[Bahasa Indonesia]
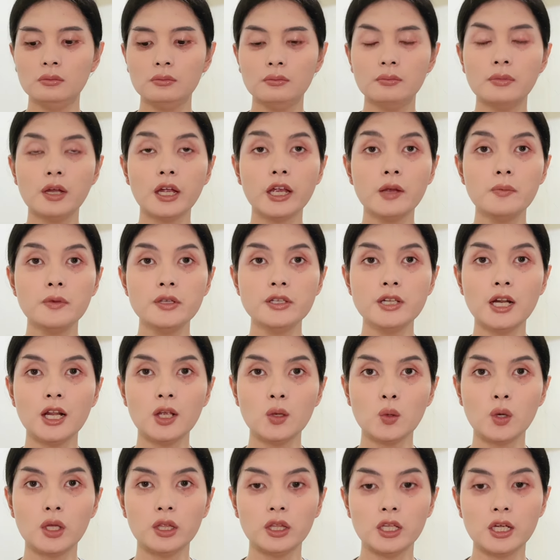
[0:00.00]
pakai micellar
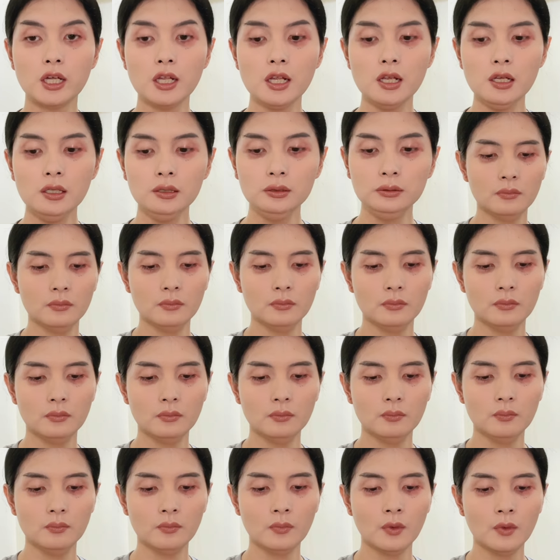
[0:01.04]
water.
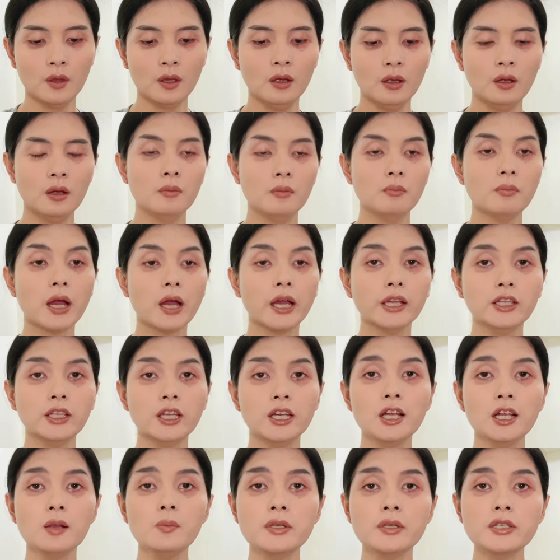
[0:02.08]
Pakai
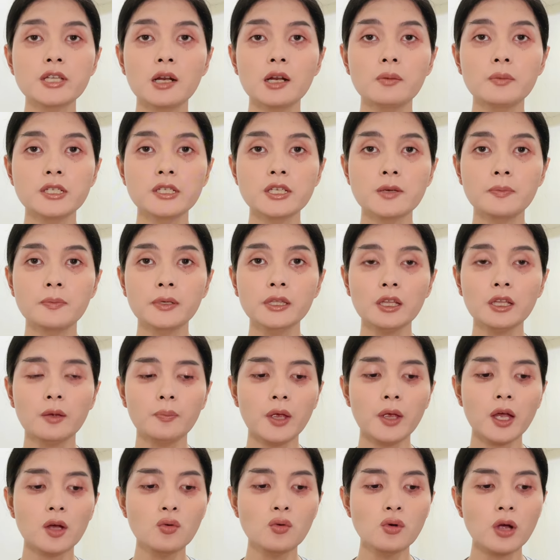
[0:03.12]
thinner bisa lebih cepat,
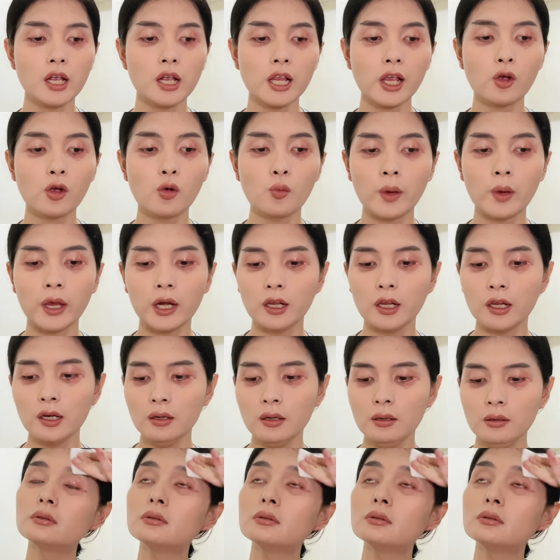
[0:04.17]
tapi aku nggak rekomenin.